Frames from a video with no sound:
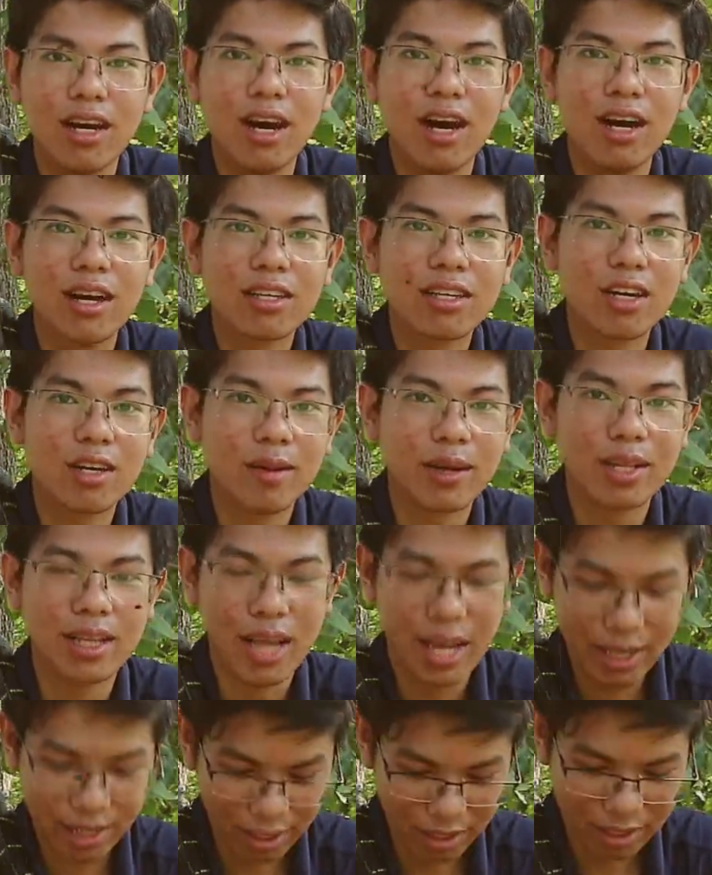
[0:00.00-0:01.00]
đó, cho bạn
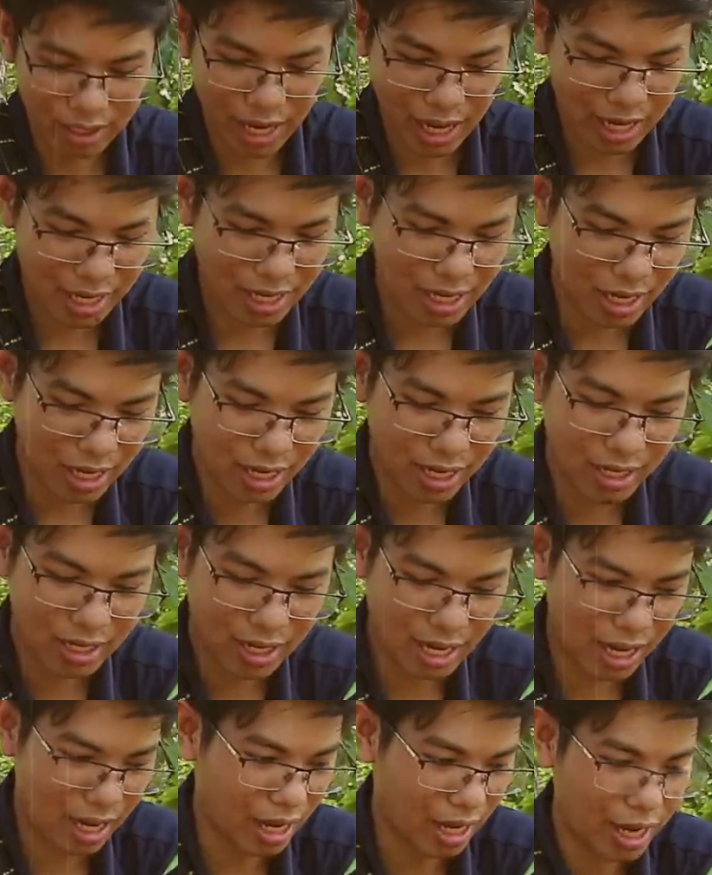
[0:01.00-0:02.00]
thấy được cái
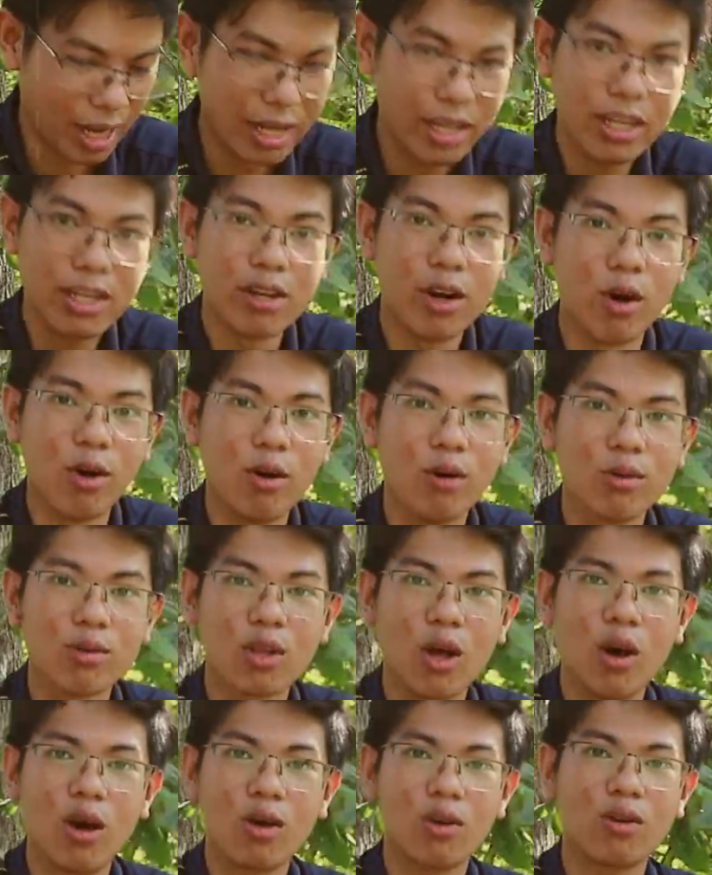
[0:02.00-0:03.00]
này là cái độ
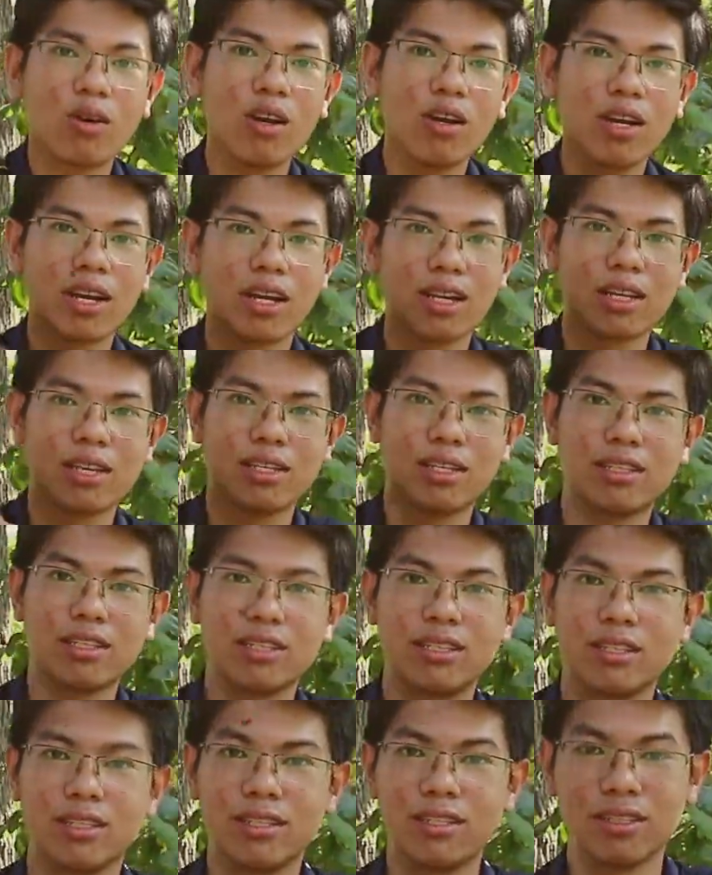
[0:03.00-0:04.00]
to của nó nè
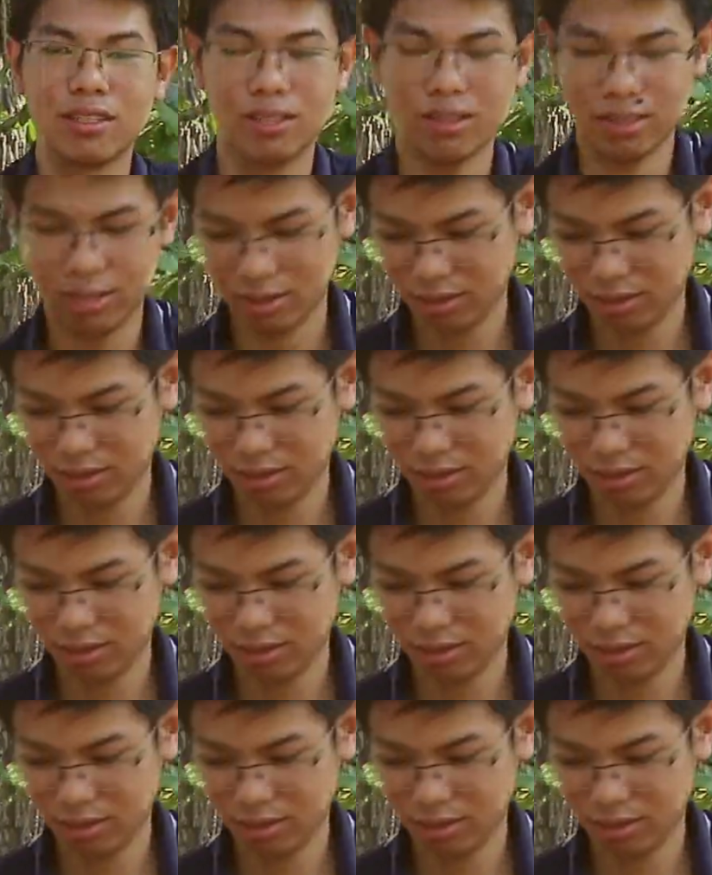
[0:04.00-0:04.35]
ừ.